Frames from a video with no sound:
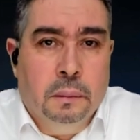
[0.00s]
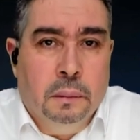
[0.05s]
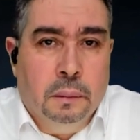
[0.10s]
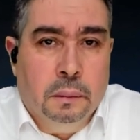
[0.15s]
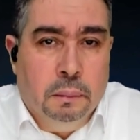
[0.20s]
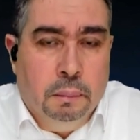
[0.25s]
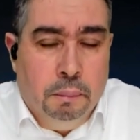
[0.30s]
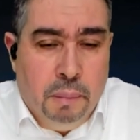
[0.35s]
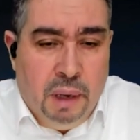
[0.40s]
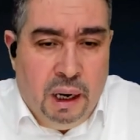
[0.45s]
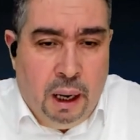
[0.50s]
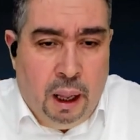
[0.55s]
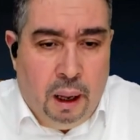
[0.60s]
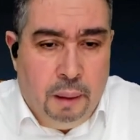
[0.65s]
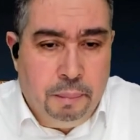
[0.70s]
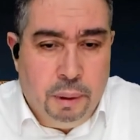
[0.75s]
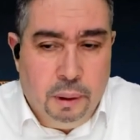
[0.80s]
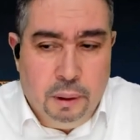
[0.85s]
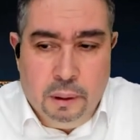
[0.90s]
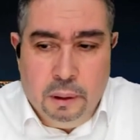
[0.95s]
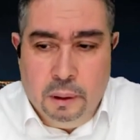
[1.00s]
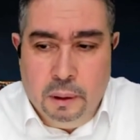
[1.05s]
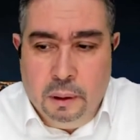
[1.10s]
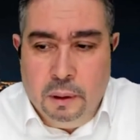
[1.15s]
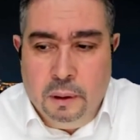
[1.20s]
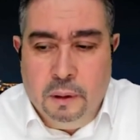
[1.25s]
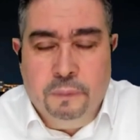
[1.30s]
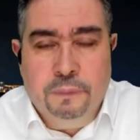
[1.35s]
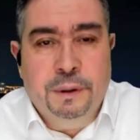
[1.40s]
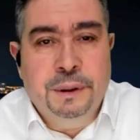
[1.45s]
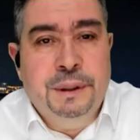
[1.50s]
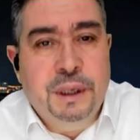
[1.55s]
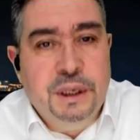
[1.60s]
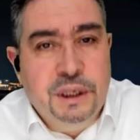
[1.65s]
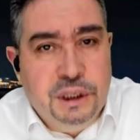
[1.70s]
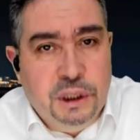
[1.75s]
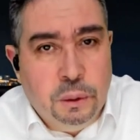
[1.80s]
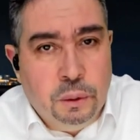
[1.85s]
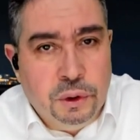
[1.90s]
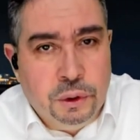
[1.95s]
ملعب في
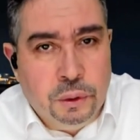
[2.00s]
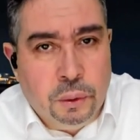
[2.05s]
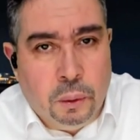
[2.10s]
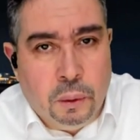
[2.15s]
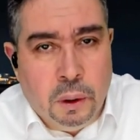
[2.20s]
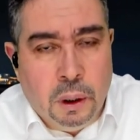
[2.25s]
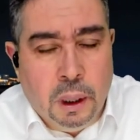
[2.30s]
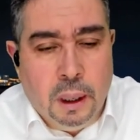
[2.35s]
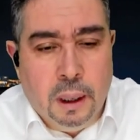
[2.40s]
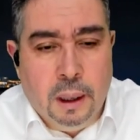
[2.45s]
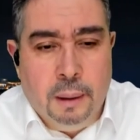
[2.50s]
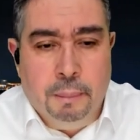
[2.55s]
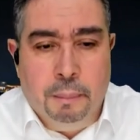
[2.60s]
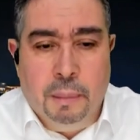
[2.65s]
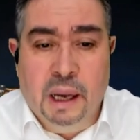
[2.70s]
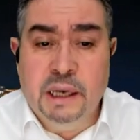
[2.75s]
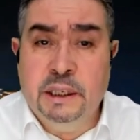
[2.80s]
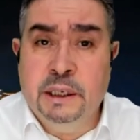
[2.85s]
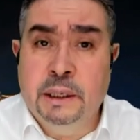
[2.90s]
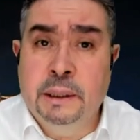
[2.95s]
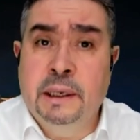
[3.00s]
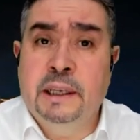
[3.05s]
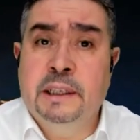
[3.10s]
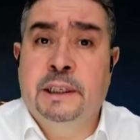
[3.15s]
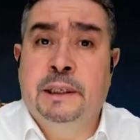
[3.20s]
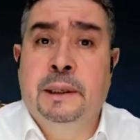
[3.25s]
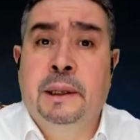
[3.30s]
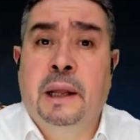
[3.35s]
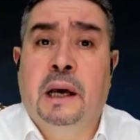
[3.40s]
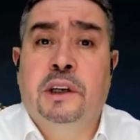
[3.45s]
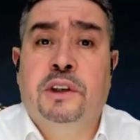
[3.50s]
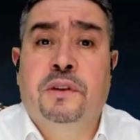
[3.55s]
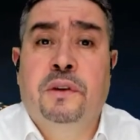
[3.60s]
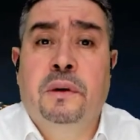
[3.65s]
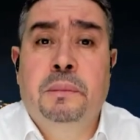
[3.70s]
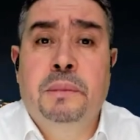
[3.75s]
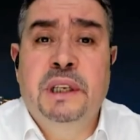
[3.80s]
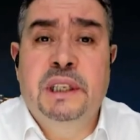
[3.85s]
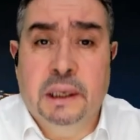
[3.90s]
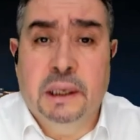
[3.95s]
تيزي وزو ماهيش الناس تناقشوا
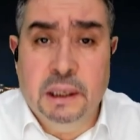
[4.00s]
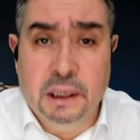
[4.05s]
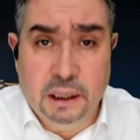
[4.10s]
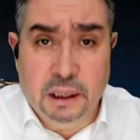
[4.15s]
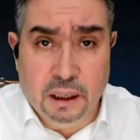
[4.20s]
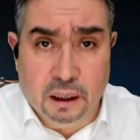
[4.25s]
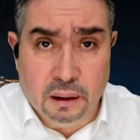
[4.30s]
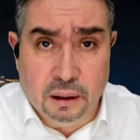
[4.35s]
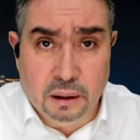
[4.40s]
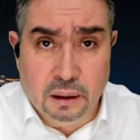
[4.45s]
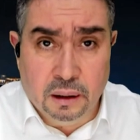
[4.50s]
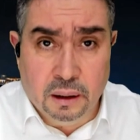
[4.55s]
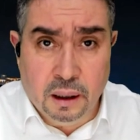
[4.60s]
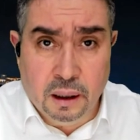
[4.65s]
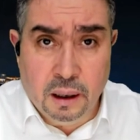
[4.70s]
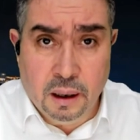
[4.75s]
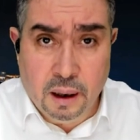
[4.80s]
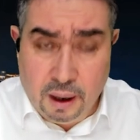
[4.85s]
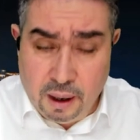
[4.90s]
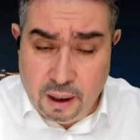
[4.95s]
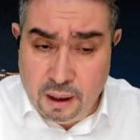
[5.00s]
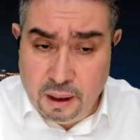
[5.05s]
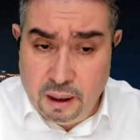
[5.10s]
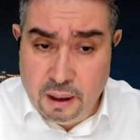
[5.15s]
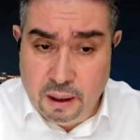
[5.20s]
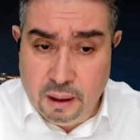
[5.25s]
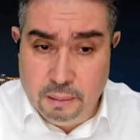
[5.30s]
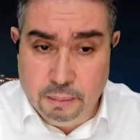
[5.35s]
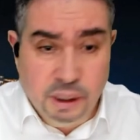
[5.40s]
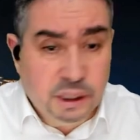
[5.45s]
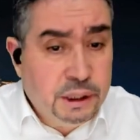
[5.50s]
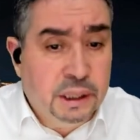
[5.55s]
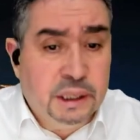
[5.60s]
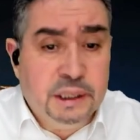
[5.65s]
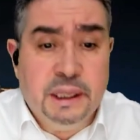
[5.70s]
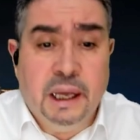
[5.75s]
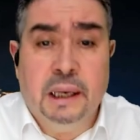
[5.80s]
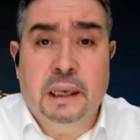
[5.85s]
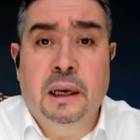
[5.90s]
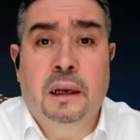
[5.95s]
الميزانيه ها ماهيش الناس
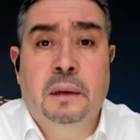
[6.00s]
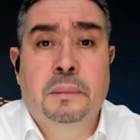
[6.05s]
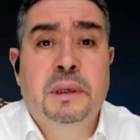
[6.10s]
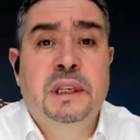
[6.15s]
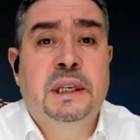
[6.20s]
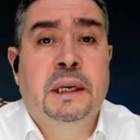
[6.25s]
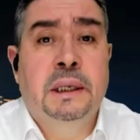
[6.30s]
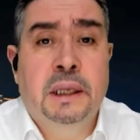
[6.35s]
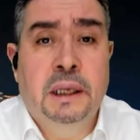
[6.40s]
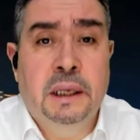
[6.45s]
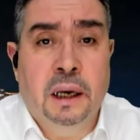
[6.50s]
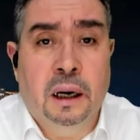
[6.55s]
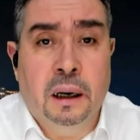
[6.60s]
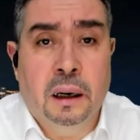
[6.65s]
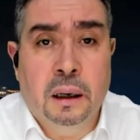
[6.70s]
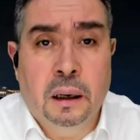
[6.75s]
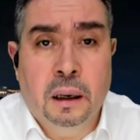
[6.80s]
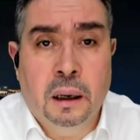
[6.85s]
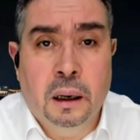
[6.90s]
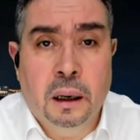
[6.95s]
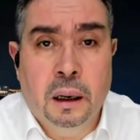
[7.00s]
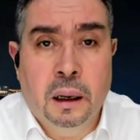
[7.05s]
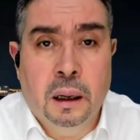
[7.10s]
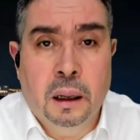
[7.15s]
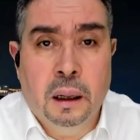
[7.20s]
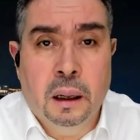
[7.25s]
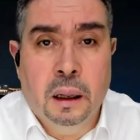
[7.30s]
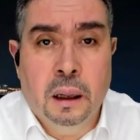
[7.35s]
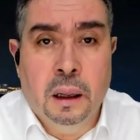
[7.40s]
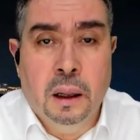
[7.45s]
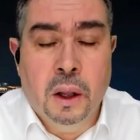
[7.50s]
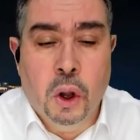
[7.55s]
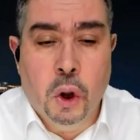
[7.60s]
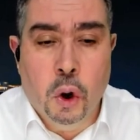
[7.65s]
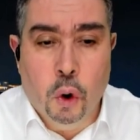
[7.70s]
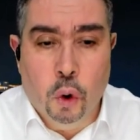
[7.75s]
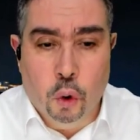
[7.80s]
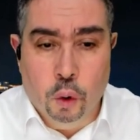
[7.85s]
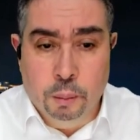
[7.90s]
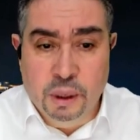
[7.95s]
تحكي على الميزانيه
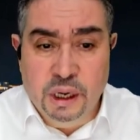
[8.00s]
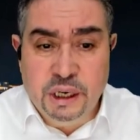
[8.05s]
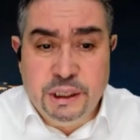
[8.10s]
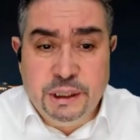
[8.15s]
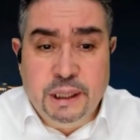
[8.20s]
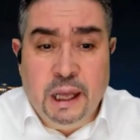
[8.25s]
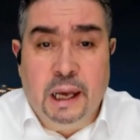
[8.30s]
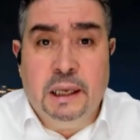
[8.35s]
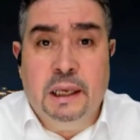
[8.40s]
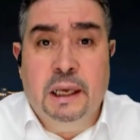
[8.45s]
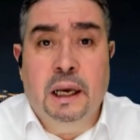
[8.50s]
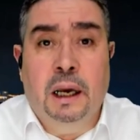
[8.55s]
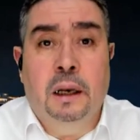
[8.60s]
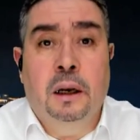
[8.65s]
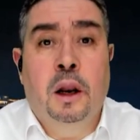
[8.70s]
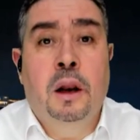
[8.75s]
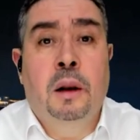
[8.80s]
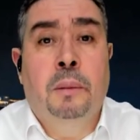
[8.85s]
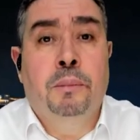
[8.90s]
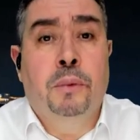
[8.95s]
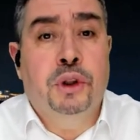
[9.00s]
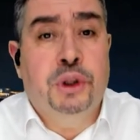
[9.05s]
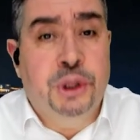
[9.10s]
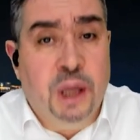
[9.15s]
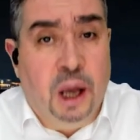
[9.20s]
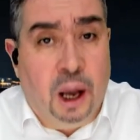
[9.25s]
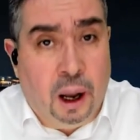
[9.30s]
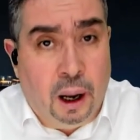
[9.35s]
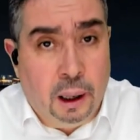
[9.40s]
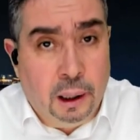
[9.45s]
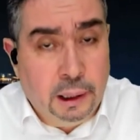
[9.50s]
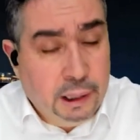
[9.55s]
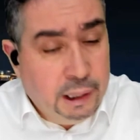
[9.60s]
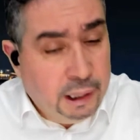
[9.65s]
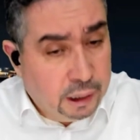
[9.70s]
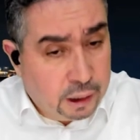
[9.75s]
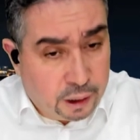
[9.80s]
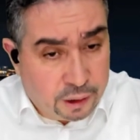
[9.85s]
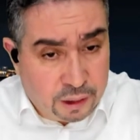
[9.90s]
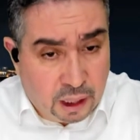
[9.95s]
وماهيش تحكي على المده اللي
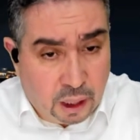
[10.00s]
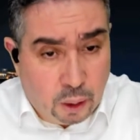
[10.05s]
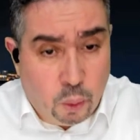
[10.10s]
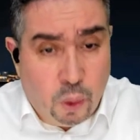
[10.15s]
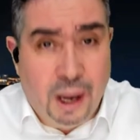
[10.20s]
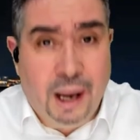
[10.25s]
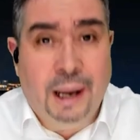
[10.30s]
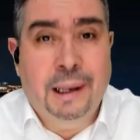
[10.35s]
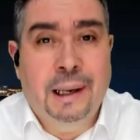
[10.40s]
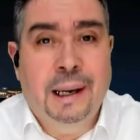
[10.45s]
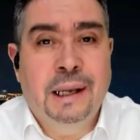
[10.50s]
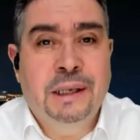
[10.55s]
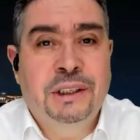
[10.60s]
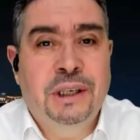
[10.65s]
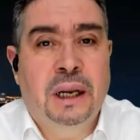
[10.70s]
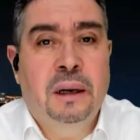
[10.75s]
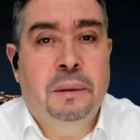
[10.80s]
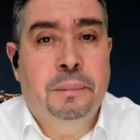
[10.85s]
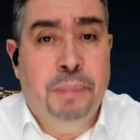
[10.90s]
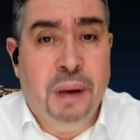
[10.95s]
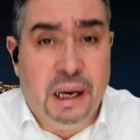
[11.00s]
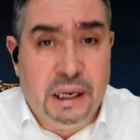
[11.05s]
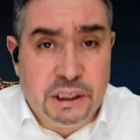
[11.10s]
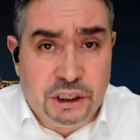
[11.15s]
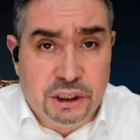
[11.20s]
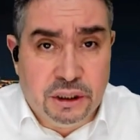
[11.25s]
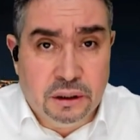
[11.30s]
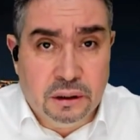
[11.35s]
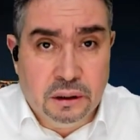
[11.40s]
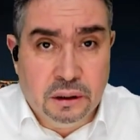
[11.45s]
قضاوها على جال باش